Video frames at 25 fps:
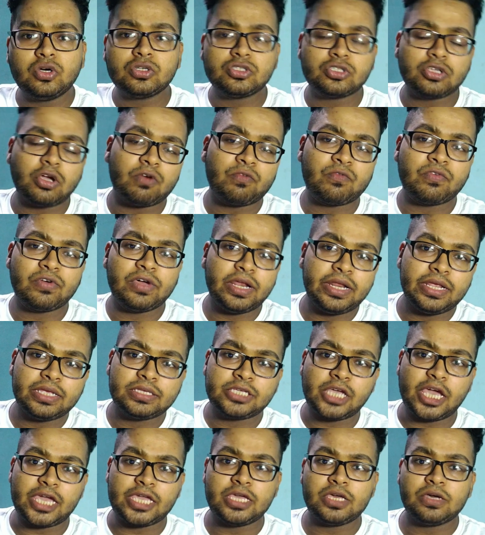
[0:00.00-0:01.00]
दो सॉफ्टवेयर
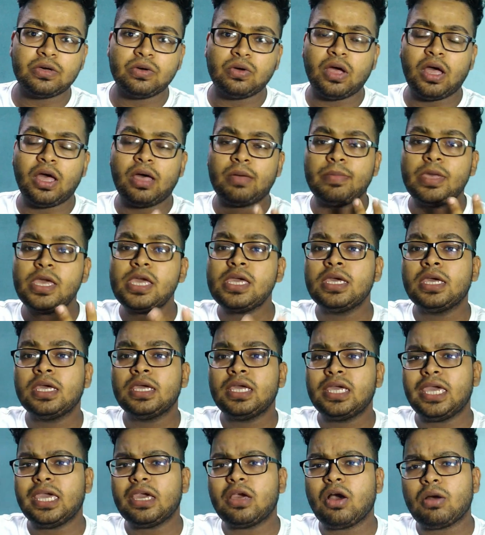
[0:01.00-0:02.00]
चाहिए होगा हमें
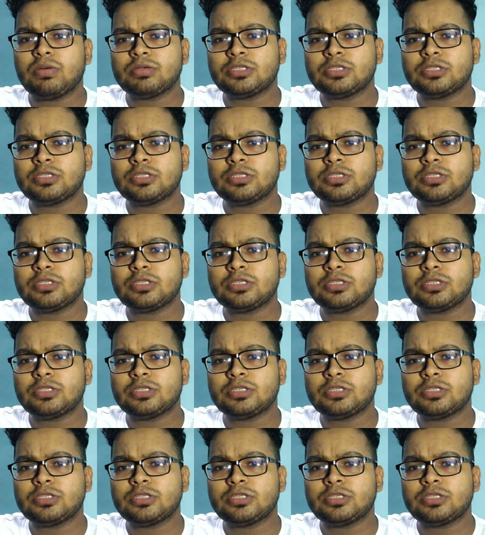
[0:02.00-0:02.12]
एक